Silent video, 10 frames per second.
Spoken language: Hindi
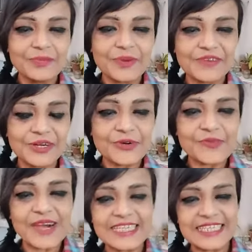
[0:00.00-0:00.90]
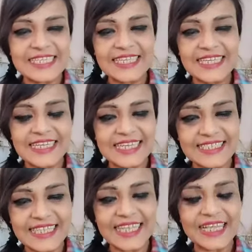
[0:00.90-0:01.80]
पवन कुमार जी
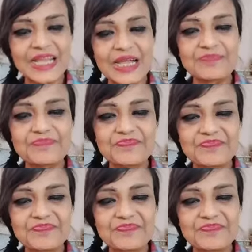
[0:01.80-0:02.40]
कैसे हैं आप